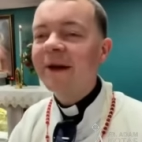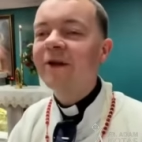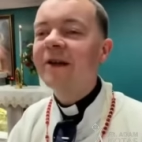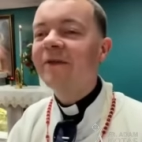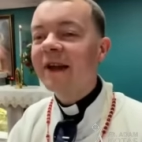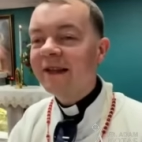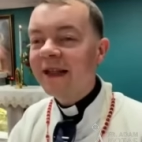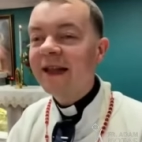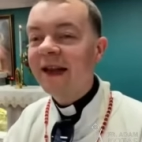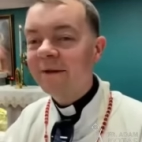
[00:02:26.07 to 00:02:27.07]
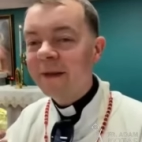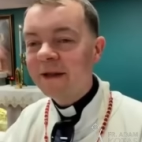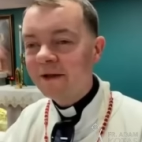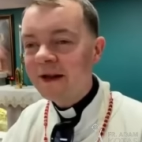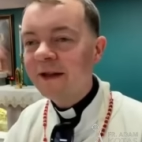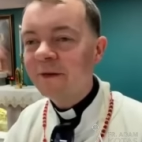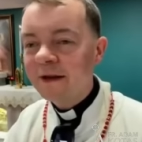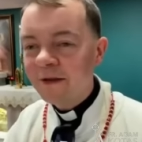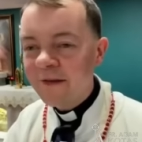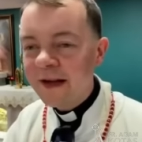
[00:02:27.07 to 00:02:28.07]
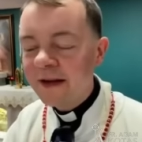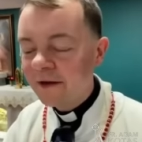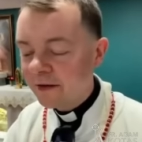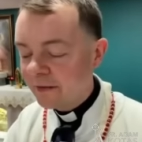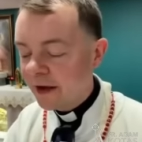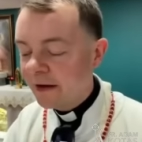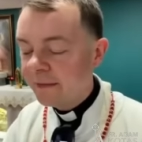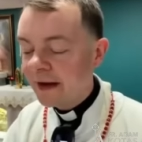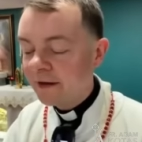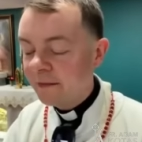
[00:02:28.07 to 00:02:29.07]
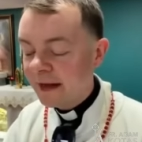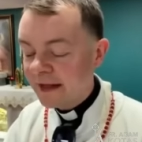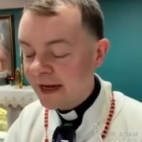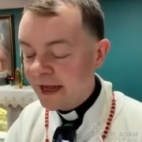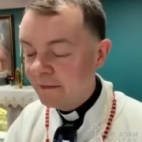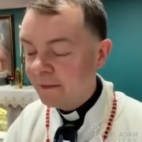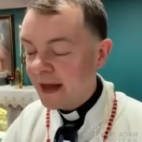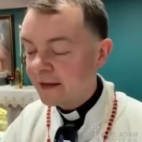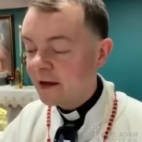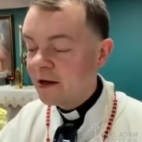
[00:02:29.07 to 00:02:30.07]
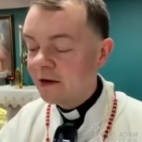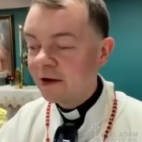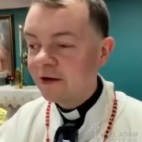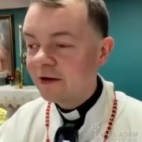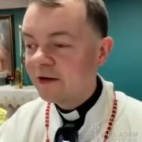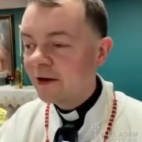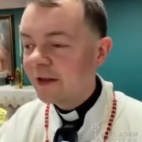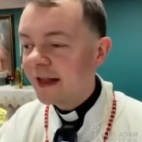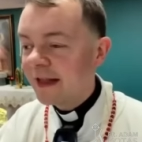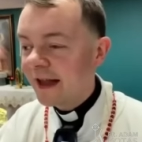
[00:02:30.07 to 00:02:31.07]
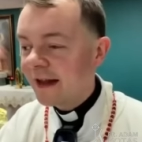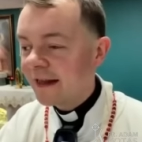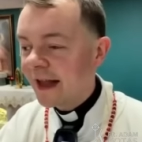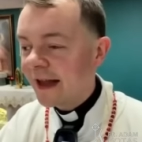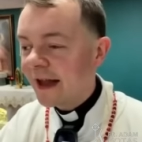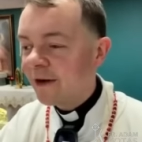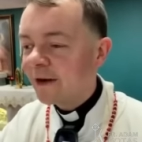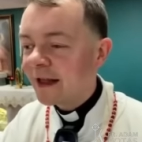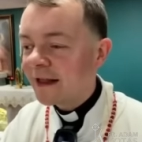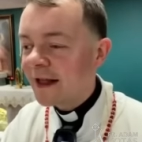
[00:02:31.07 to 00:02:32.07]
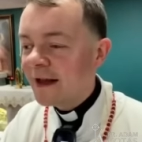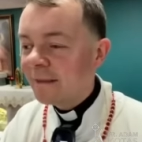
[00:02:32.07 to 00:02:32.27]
pero enfrente de las personas cuando vienen conmigo hablándome de limpias o no, sé de, qué cosas.